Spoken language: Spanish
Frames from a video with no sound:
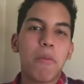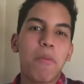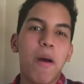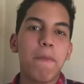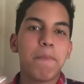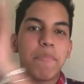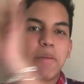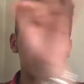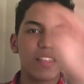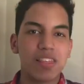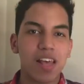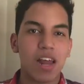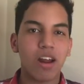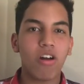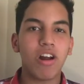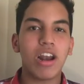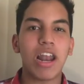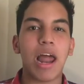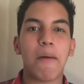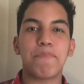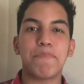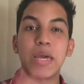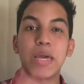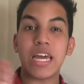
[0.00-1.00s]
vamos a empezar con
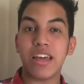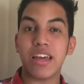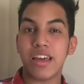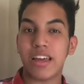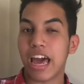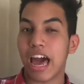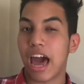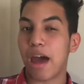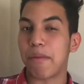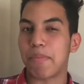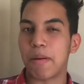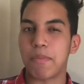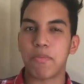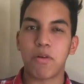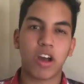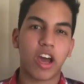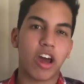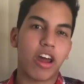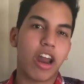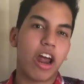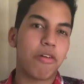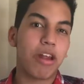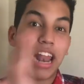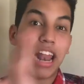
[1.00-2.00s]
la Pink Carpe, porque
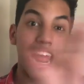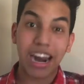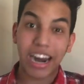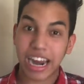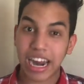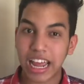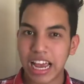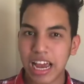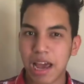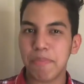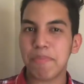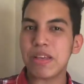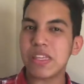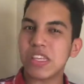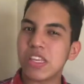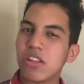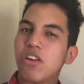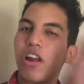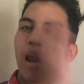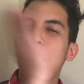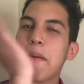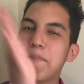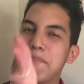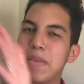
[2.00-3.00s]
ahora no es la Red sino
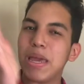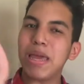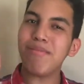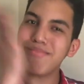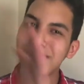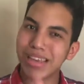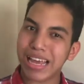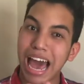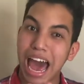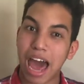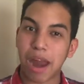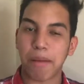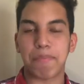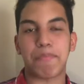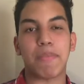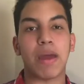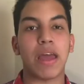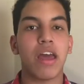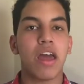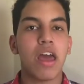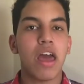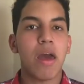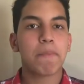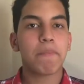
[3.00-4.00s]
la Pink Carpe.
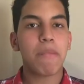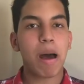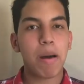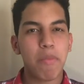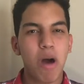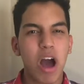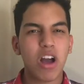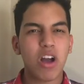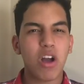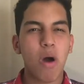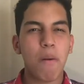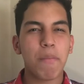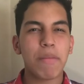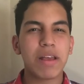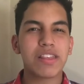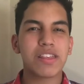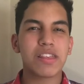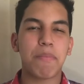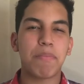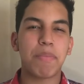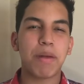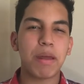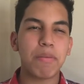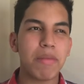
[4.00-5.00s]
Vamos a
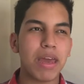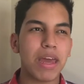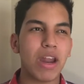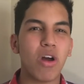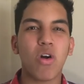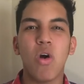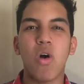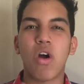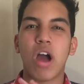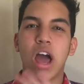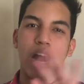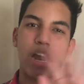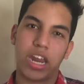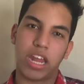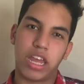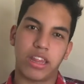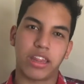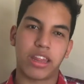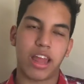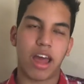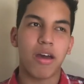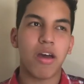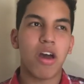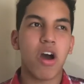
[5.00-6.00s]
comenzar primero con
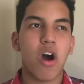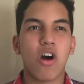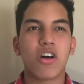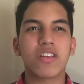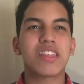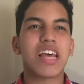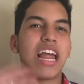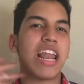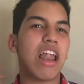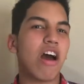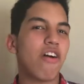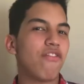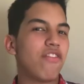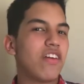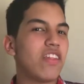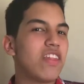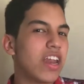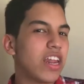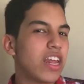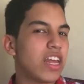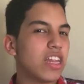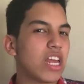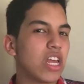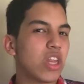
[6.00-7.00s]
Anita. O sea, la outfit de
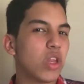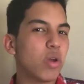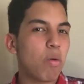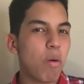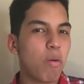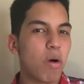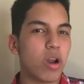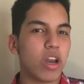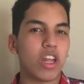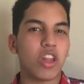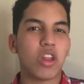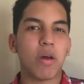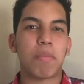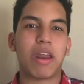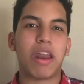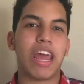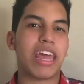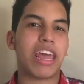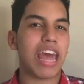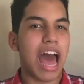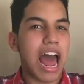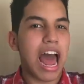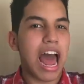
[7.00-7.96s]
Anita estuvo bonito, pero es que